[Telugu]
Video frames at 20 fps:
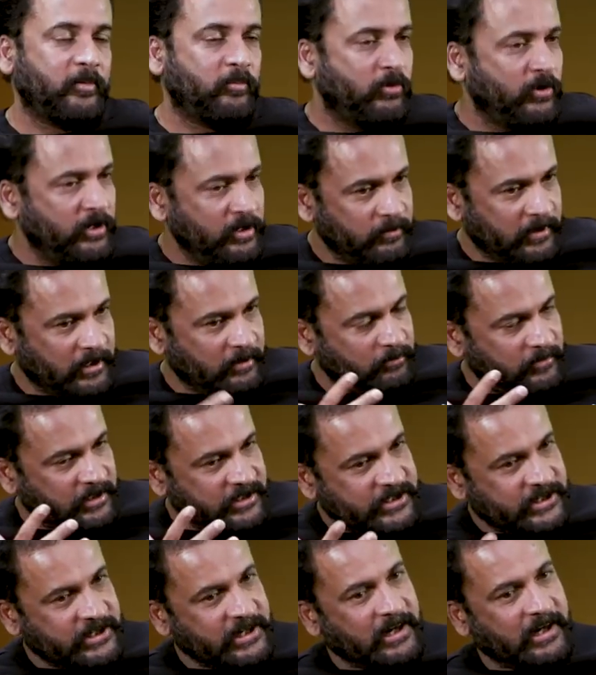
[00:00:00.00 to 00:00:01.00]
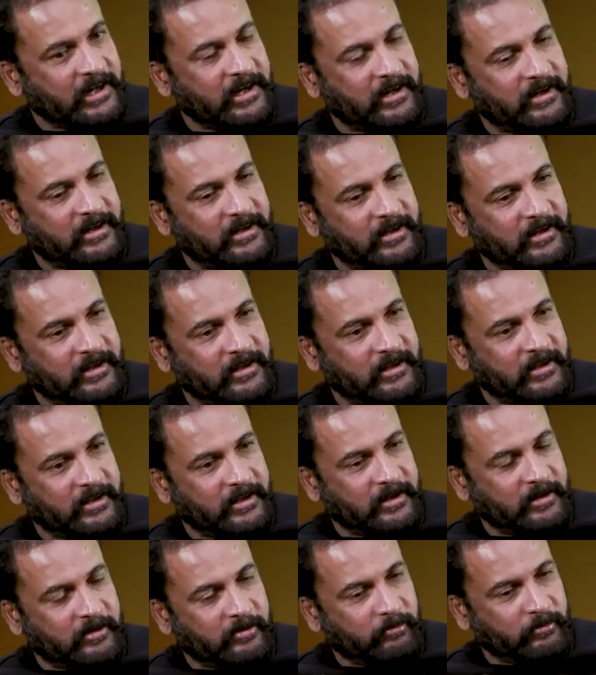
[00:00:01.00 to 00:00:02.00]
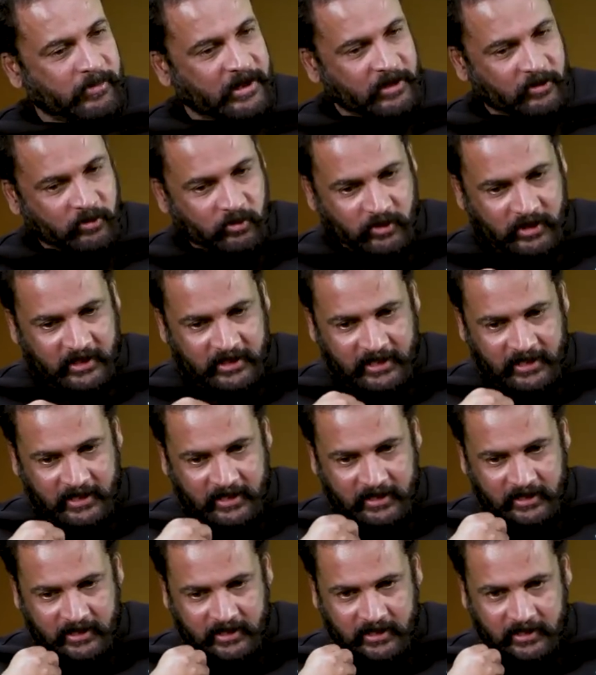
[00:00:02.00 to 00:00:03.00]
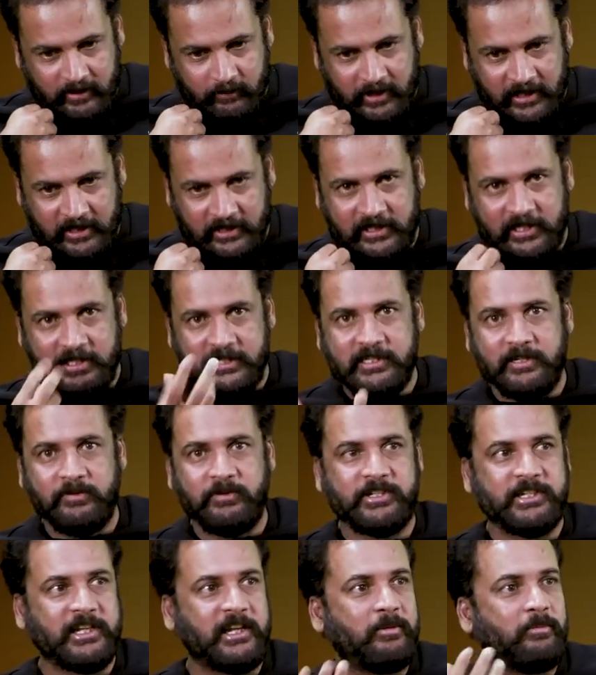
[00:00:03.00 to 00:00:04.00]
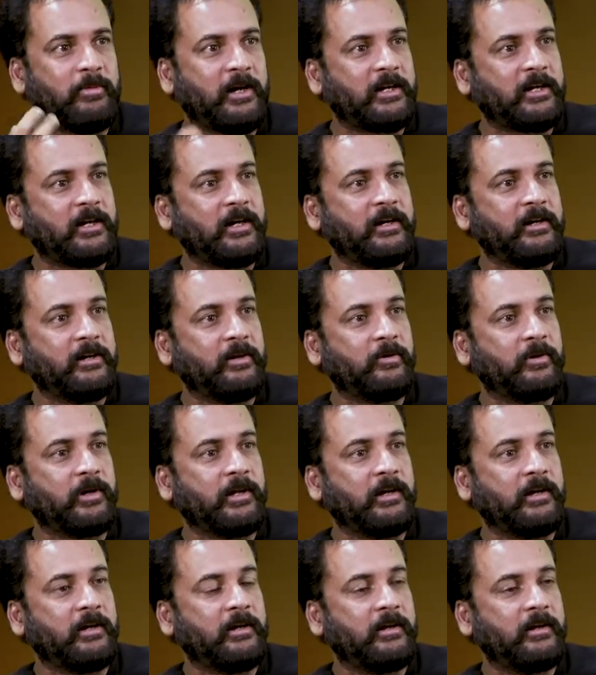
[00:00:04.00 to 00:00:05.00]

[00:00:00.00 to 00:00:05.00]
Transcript: పోనీ మనం మంచిగా మనకున్న దాన్ని మనకు తెలిసిన విషయాన్ని మాట్లాడినా కూడా